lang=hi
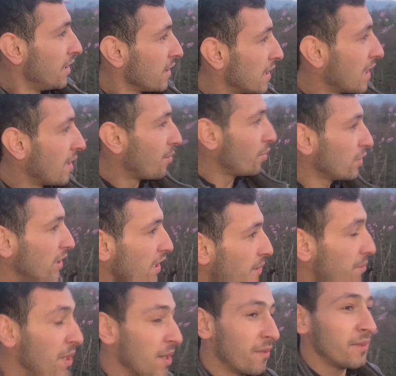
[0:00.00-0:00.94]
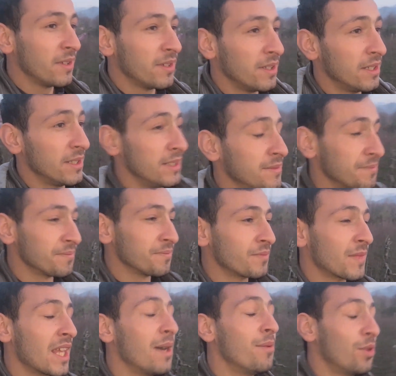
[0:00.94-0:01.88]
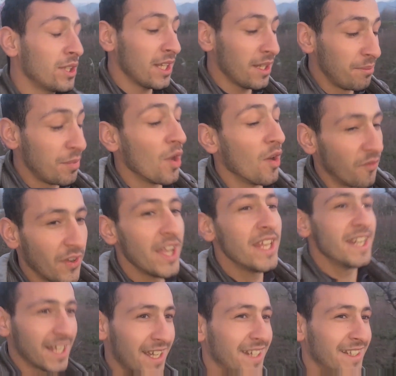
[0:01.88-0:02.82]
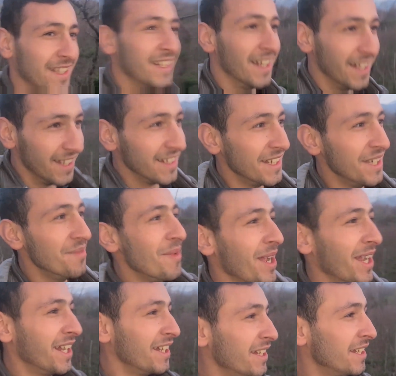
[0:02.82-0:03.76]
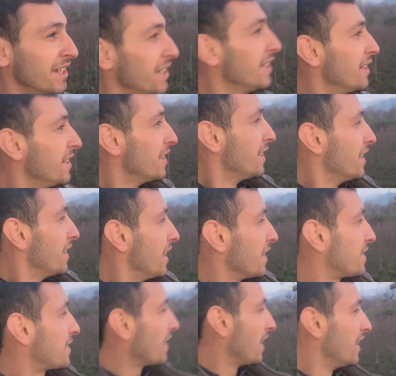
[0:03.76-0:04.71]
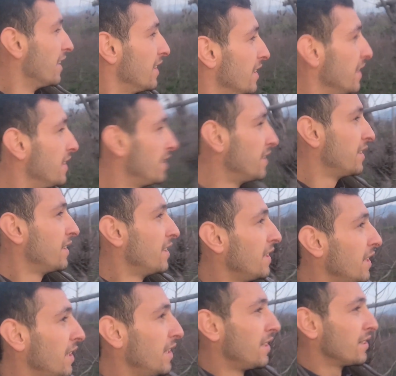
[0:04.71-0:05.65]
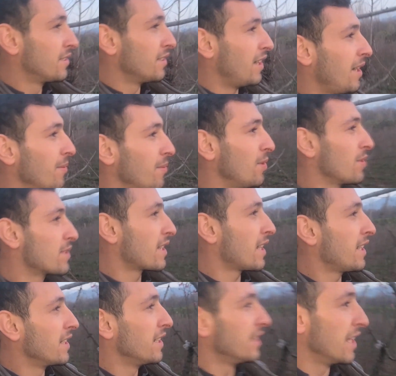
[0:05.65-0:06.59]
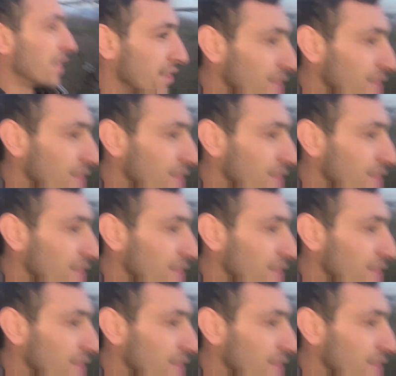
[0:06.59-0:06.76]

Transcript: क्या बोलते हैं बे क्या हैं बेवफाई ना कर देना इनमें अच्छा तो आप लोग ज़रा ये देख